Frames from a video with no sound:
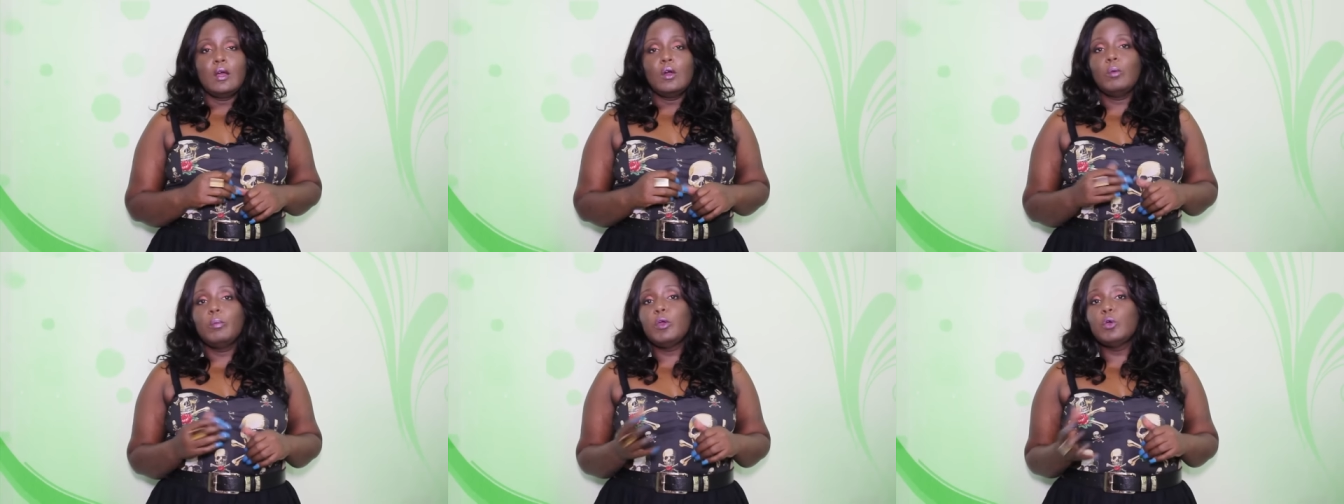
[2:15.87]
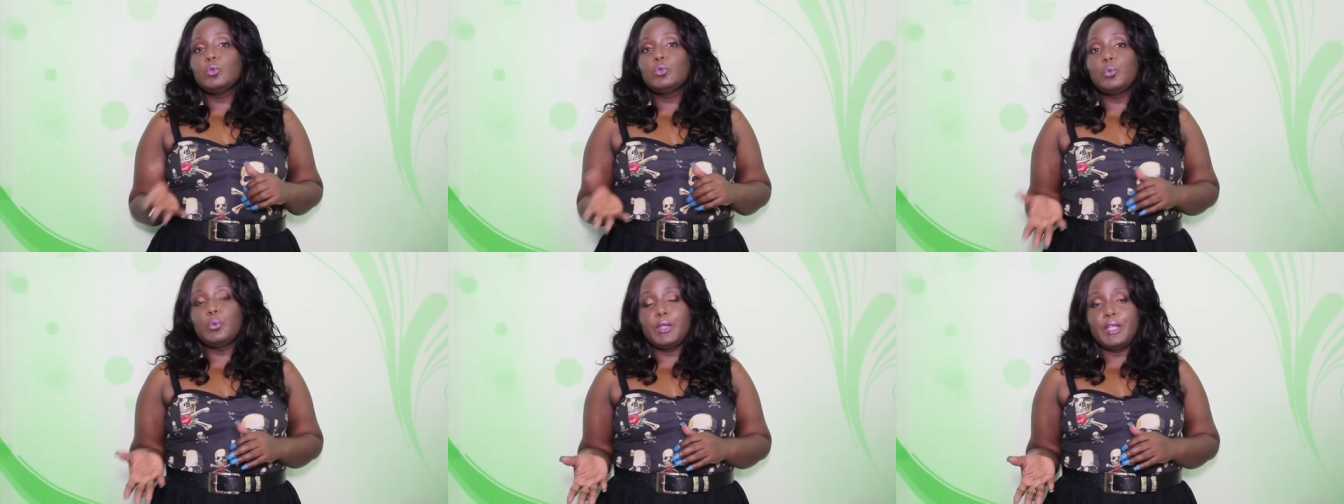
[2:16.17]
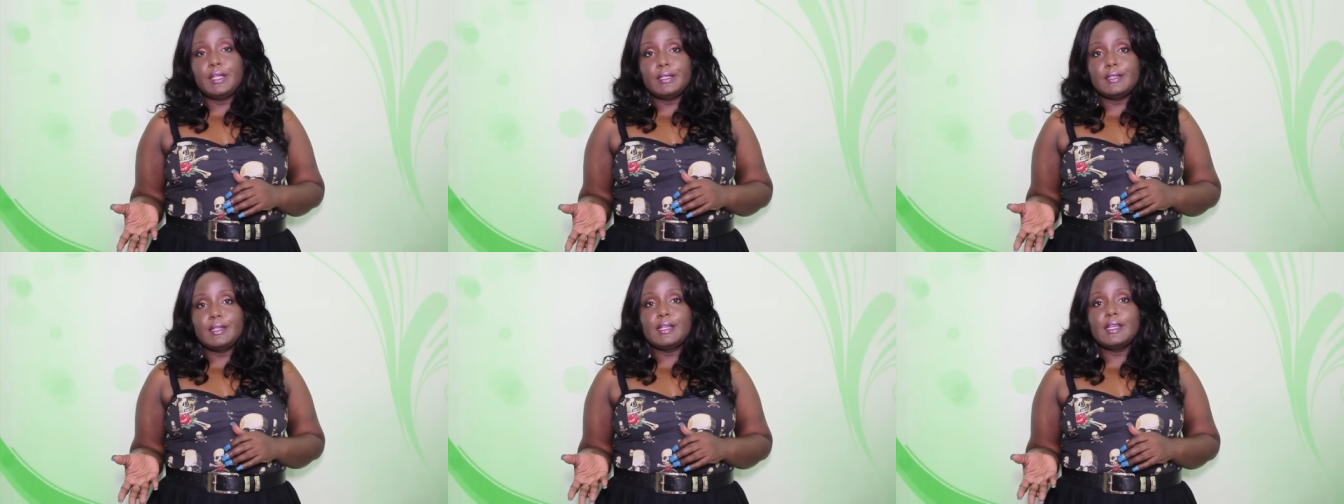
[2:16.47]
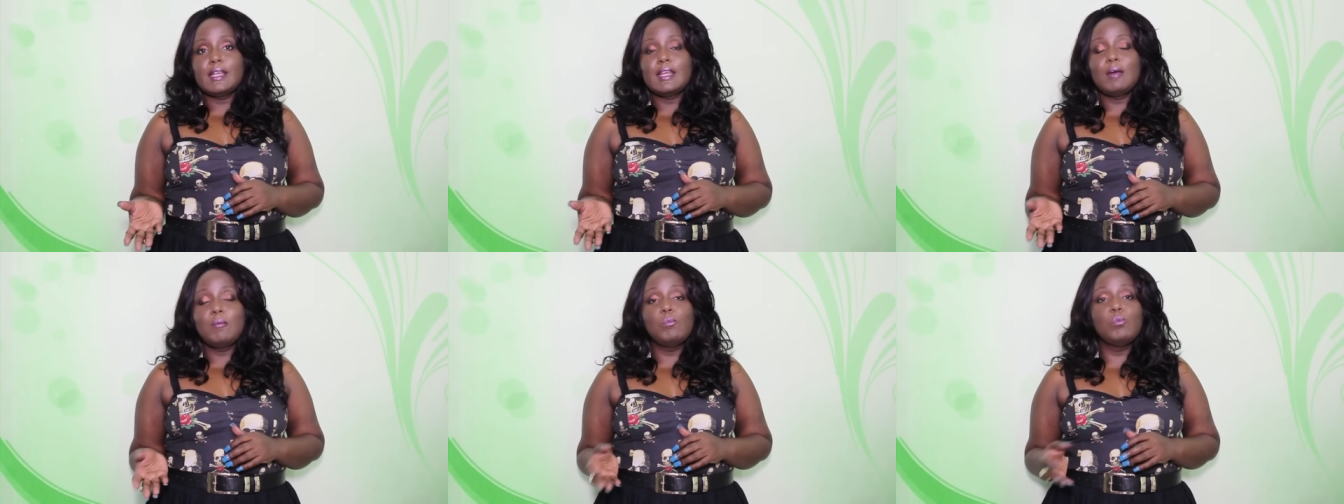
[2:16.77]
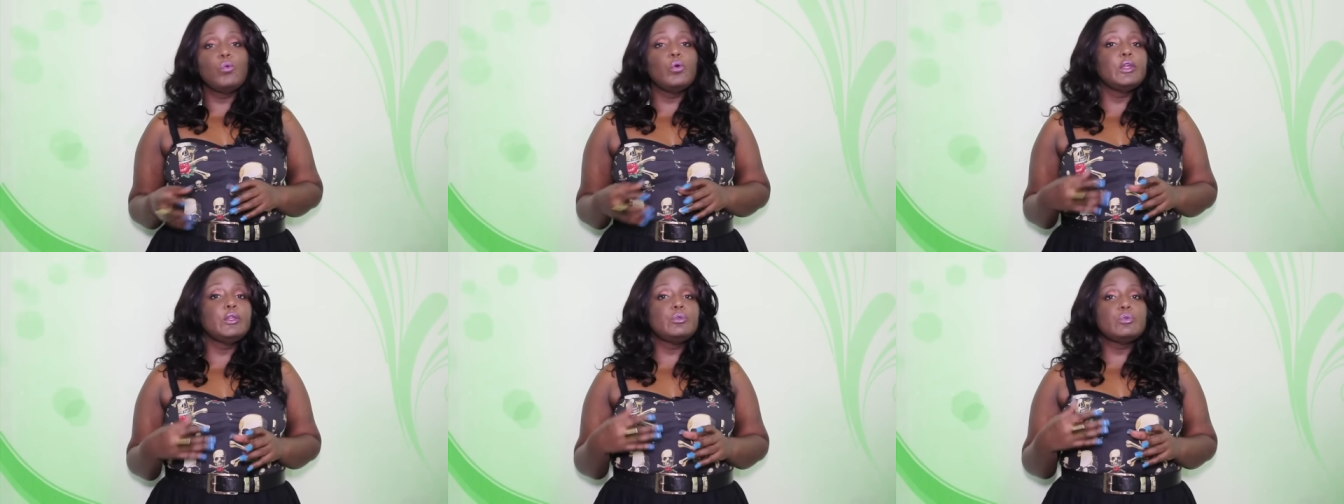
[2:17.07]
O meu Twitter era
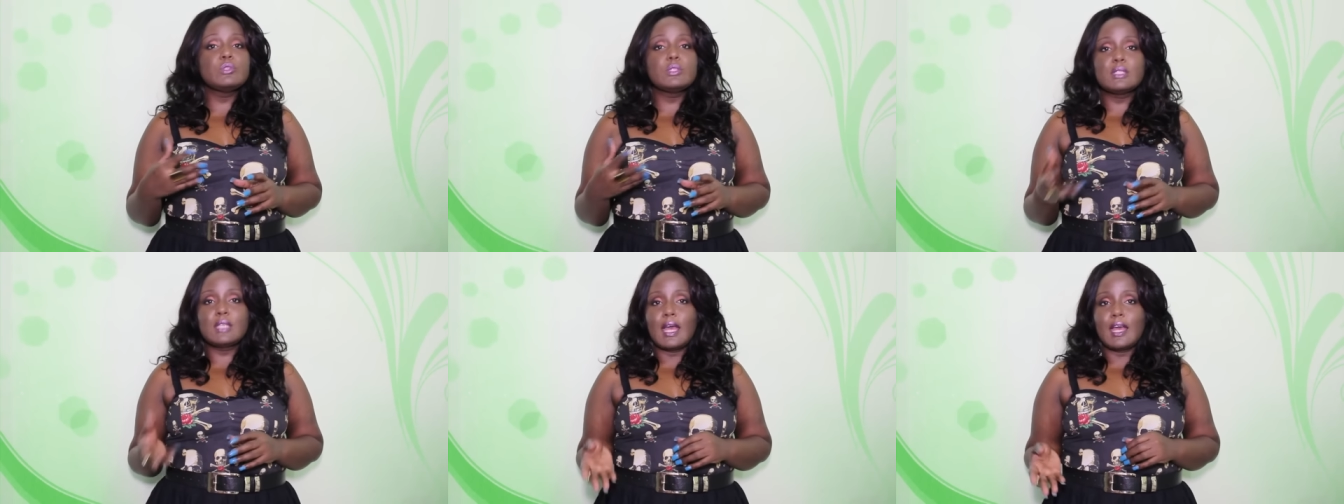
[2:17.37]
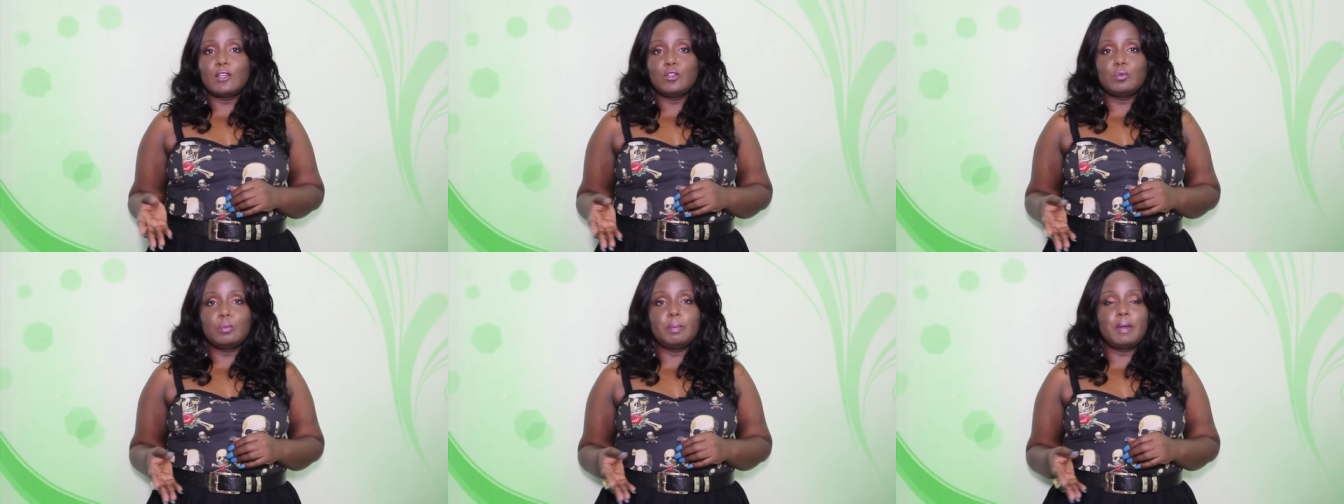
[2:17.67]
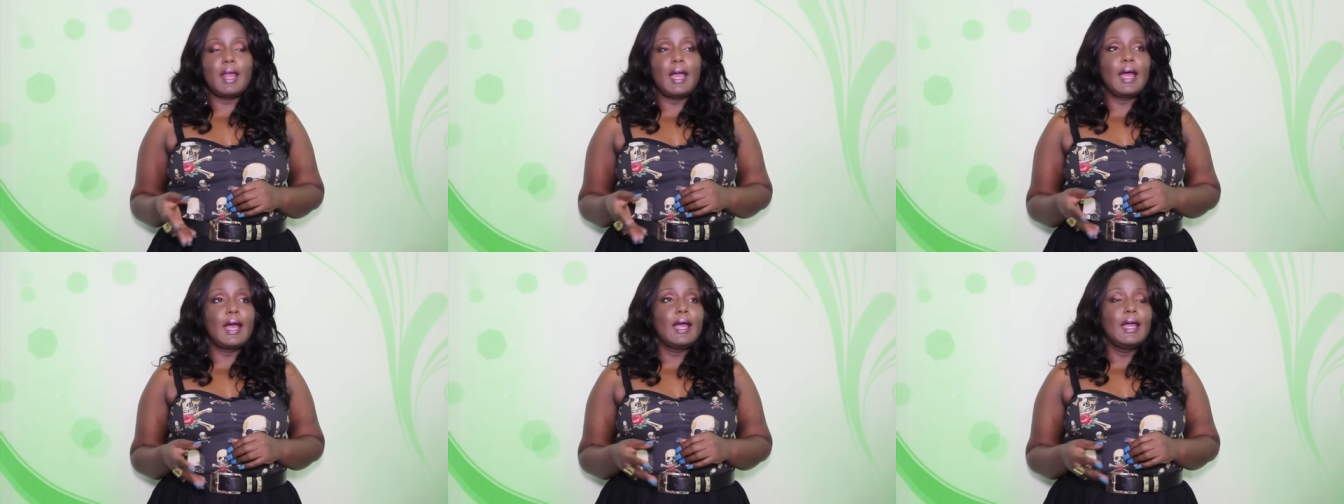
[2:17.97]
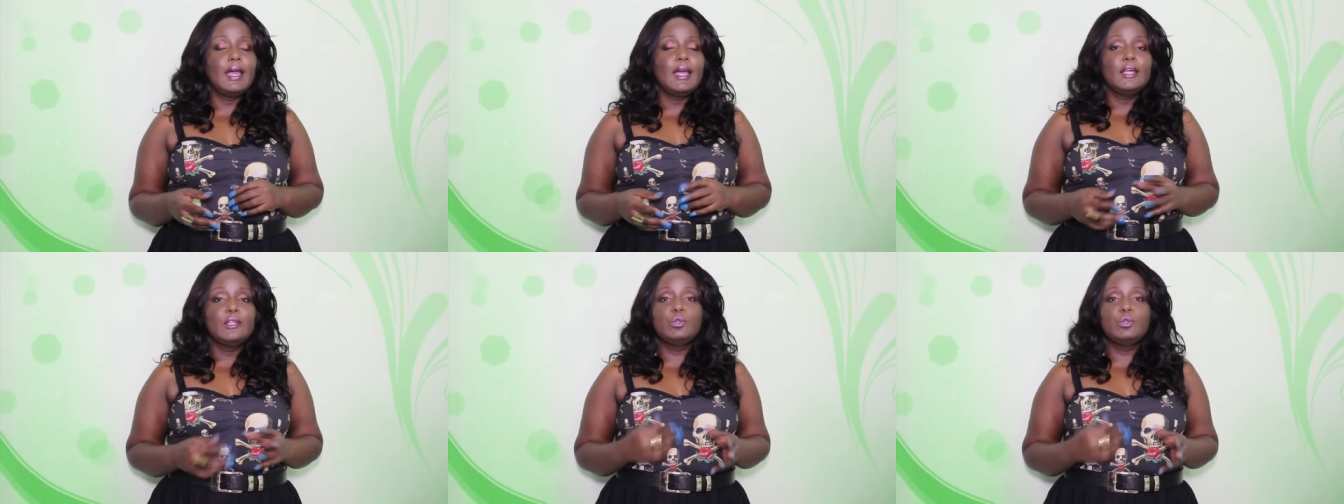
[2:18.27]
muito usado para